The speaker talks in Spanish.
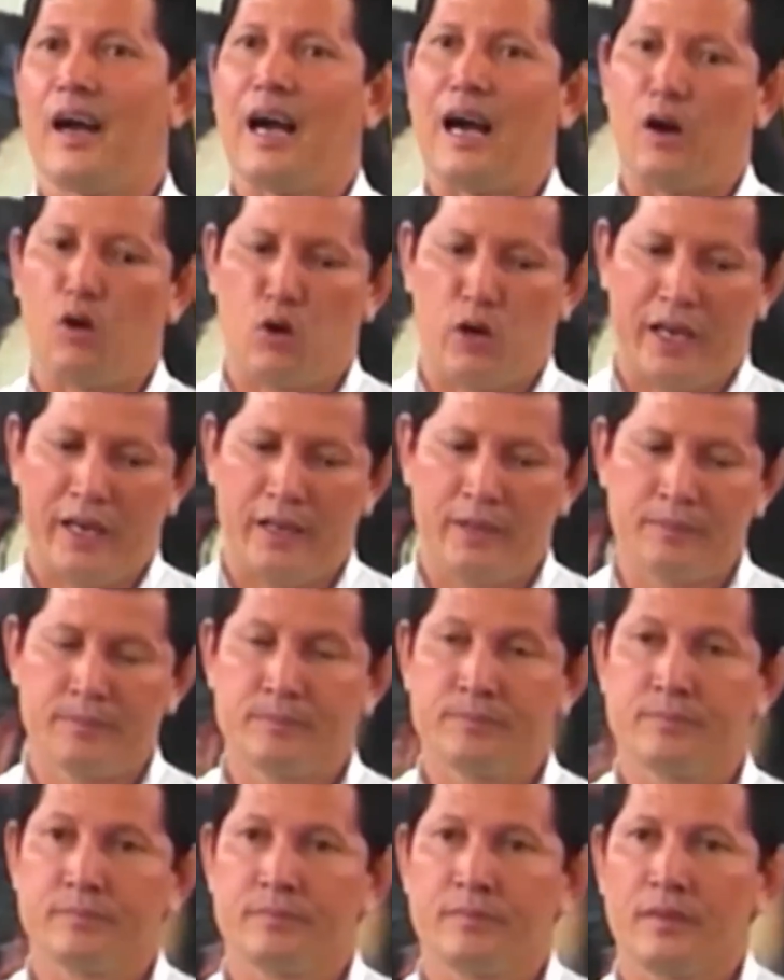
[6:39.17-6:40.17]
Ahora,
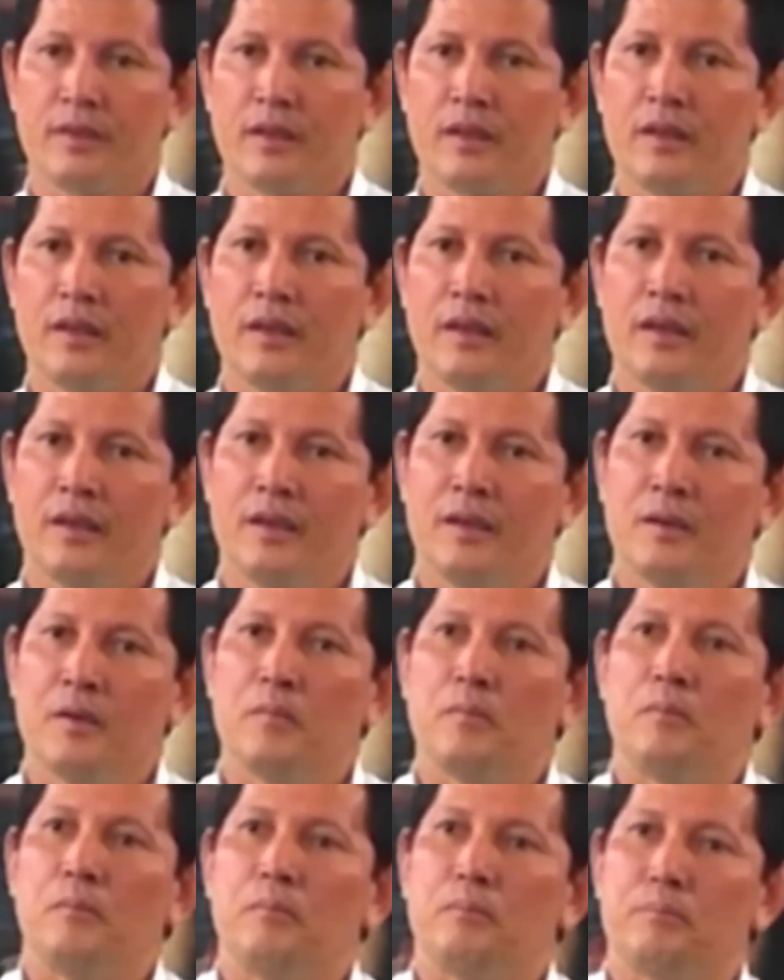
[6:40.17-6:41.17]

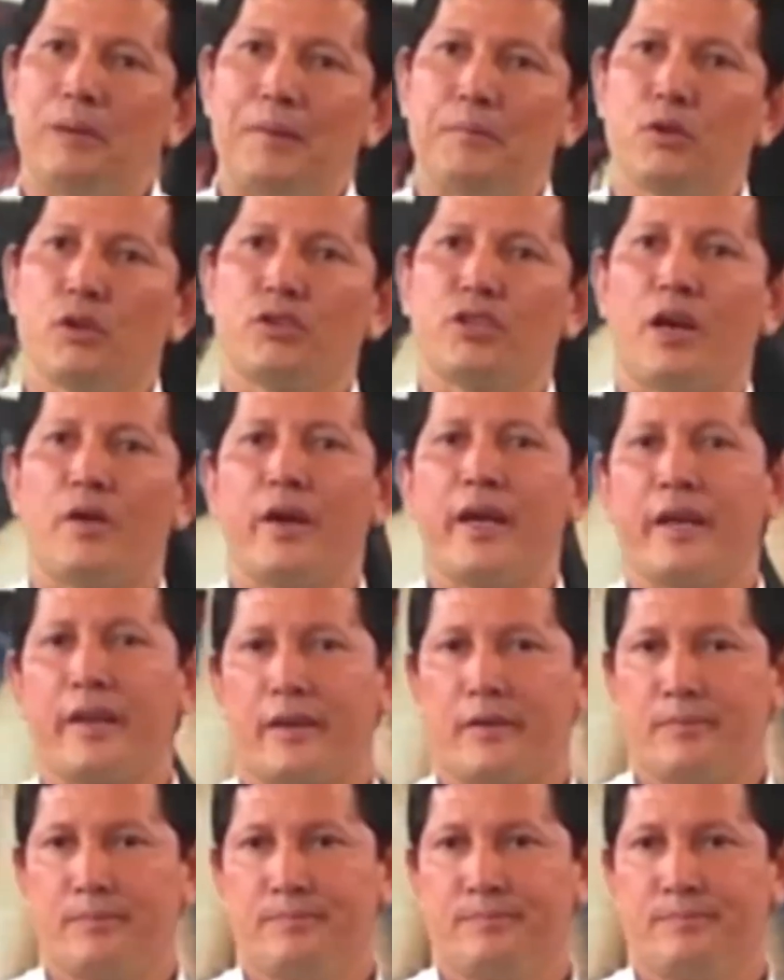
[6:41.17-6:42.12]
vamos a ver,